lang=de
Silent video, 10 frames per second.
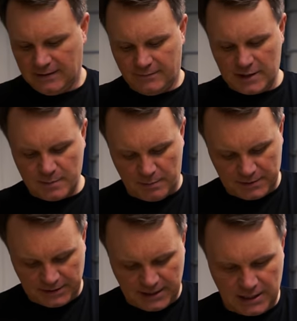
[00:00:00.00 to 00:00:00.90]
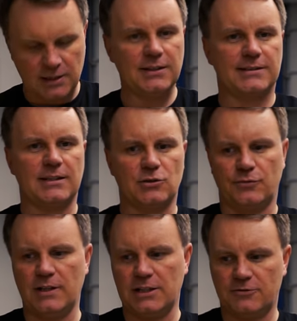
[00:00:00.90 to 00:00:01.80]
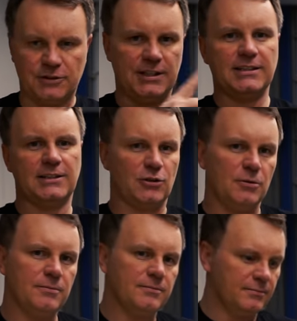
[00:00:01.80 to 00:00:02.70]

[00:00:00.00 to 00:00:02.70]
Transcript: Was macht man danach? Jetzt kannst du vielleicht von der Seite kommen.